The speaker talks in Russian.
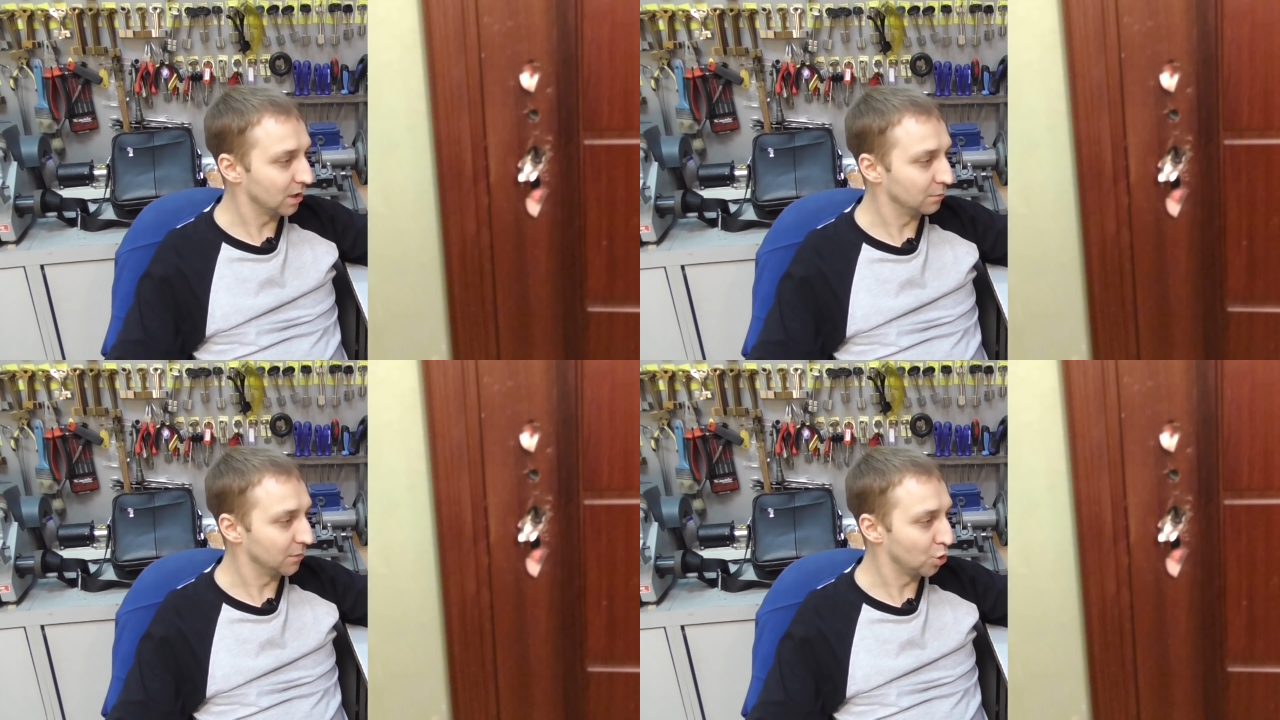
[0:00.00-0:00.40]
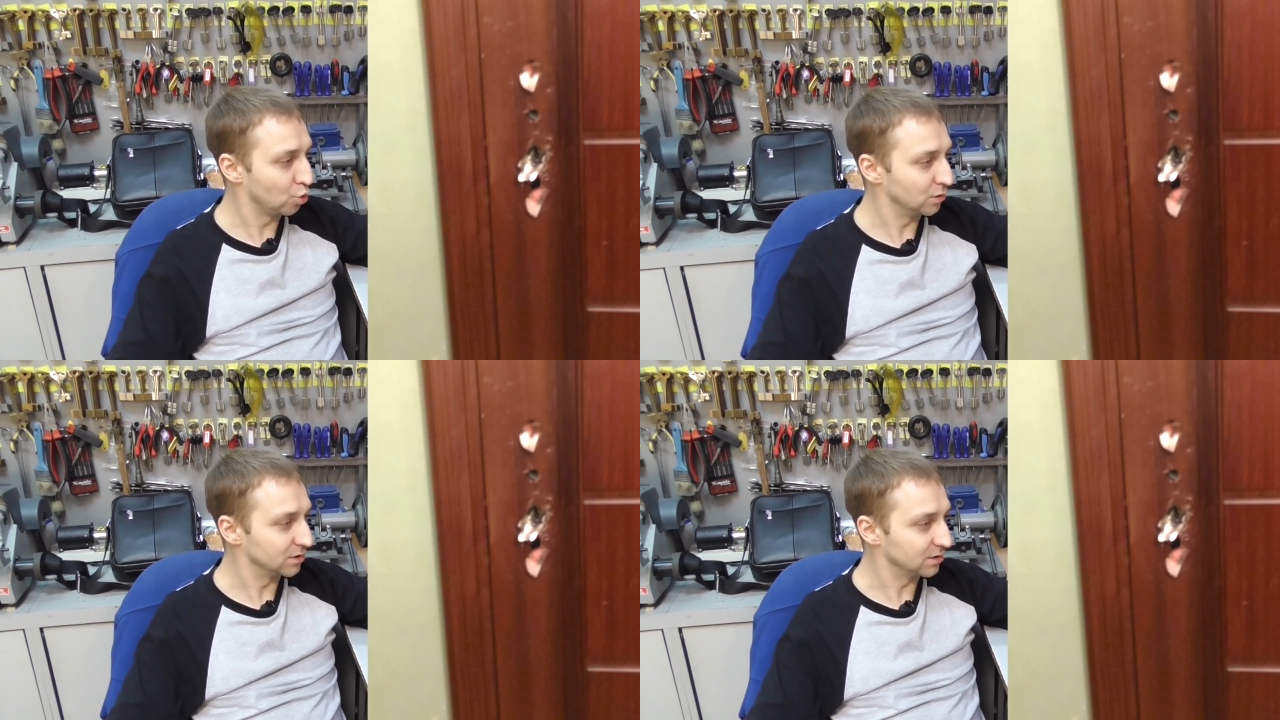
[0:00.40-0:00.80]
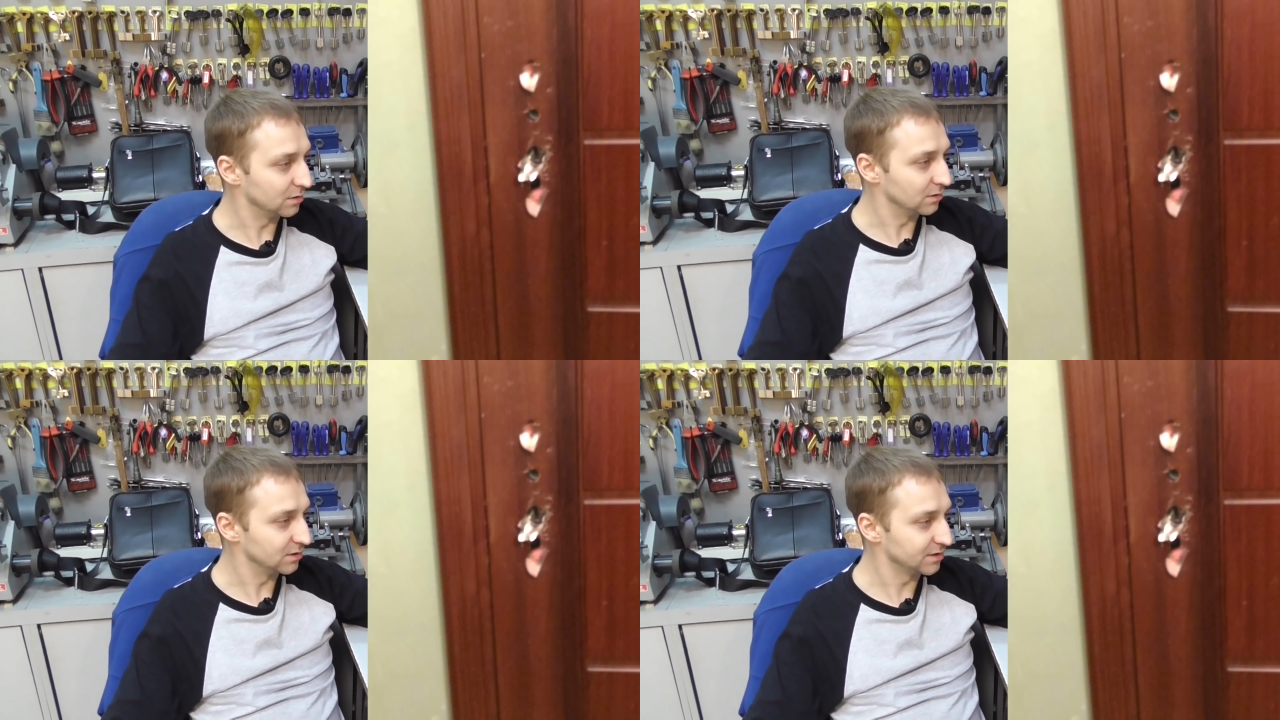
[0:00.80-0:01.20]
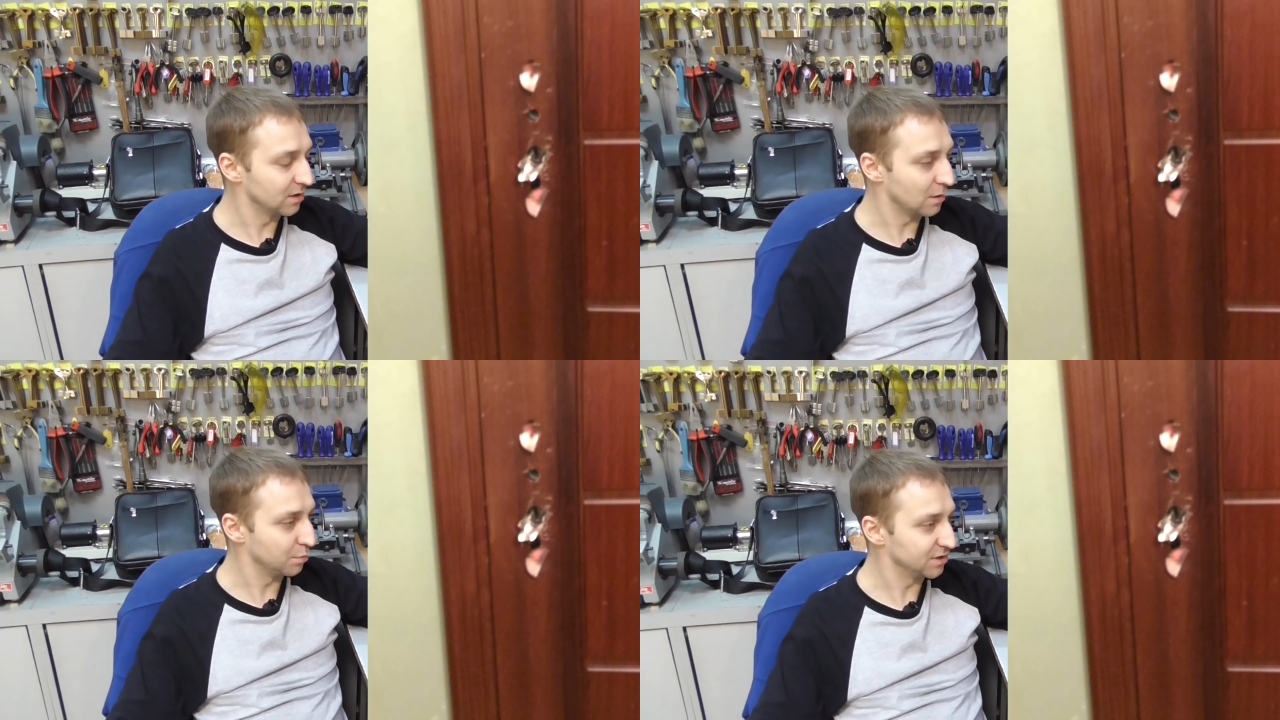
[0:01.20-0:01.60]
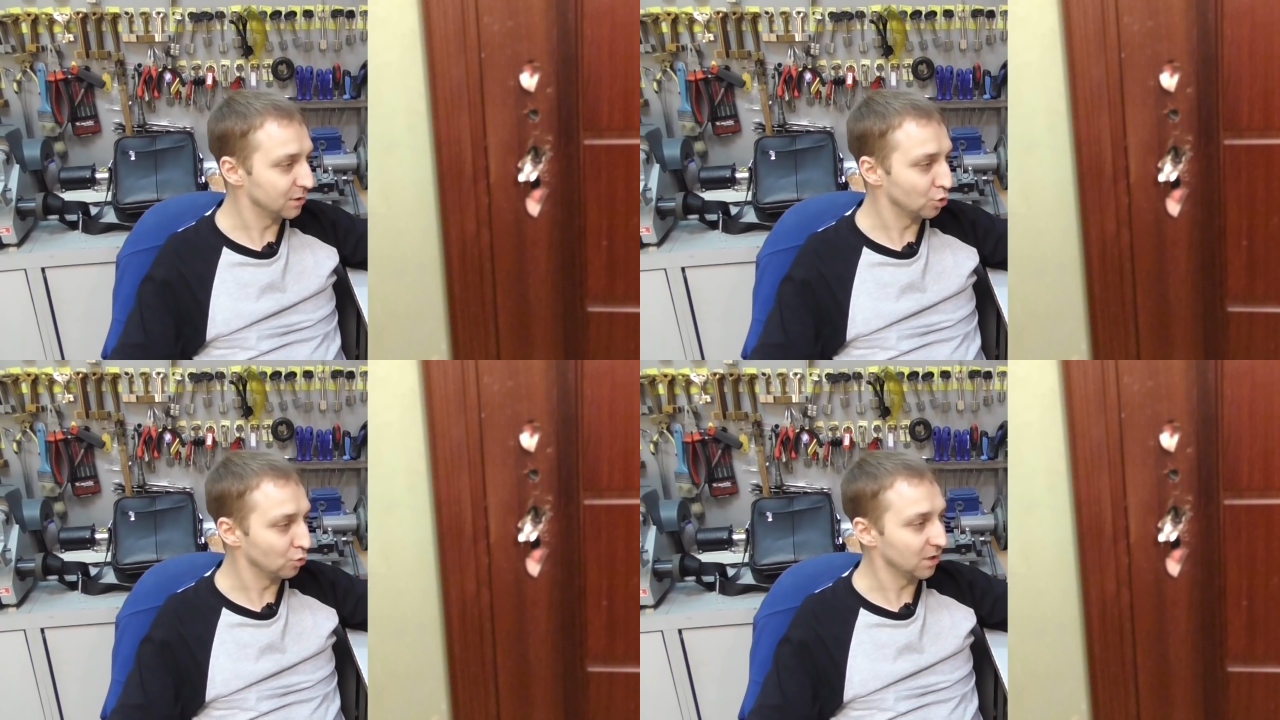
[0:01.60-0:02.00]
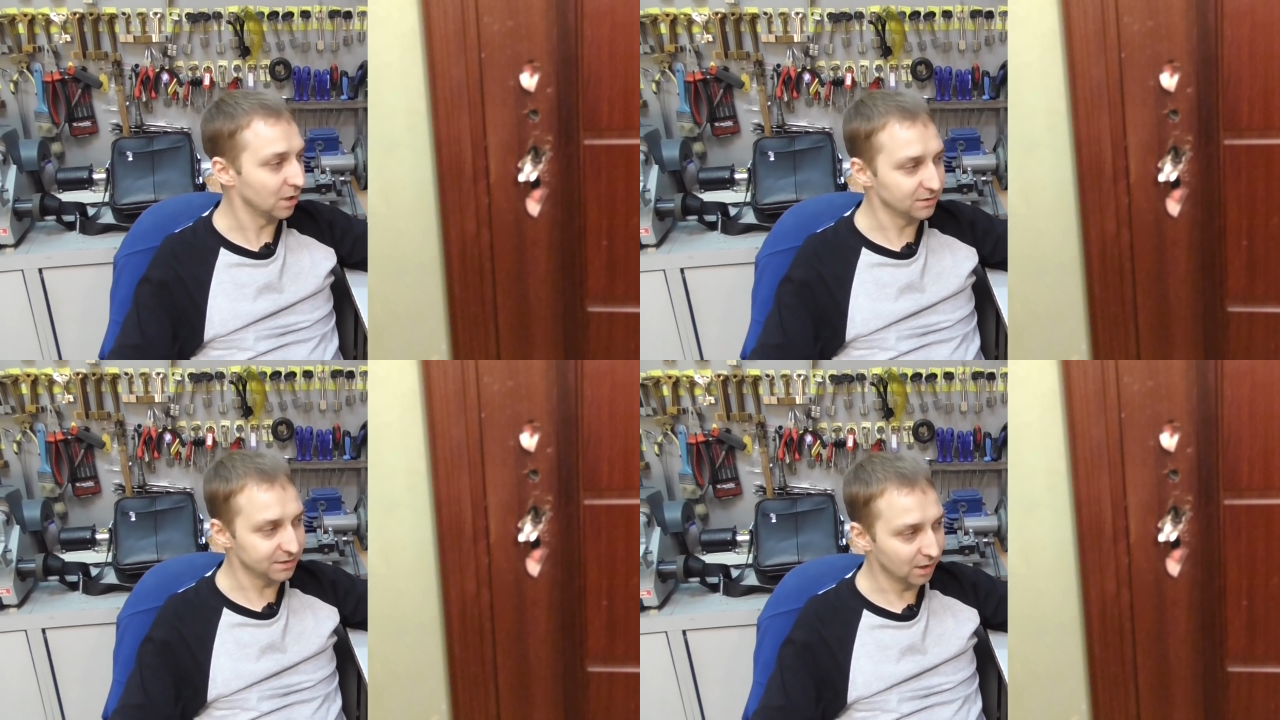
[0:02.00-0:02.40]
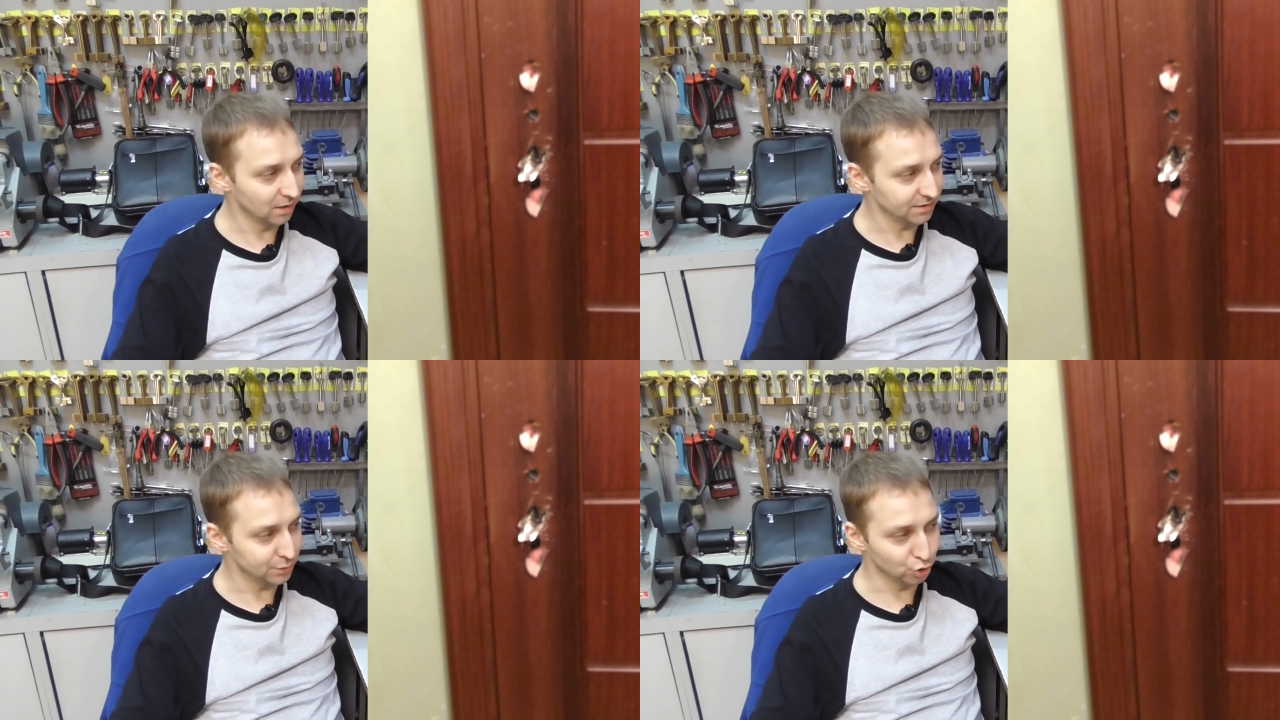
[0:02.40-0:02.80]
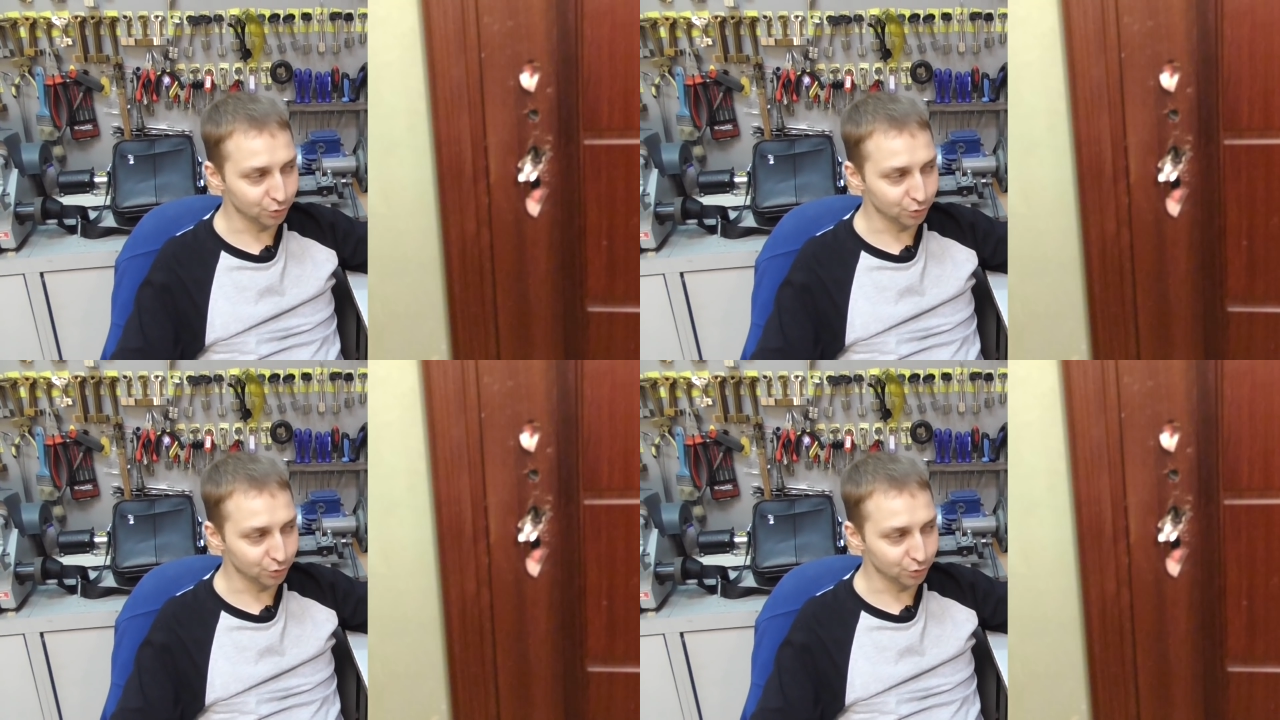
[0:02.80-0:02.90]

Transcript: рядом находятся с дыркой под цилиндровый механизм секретности,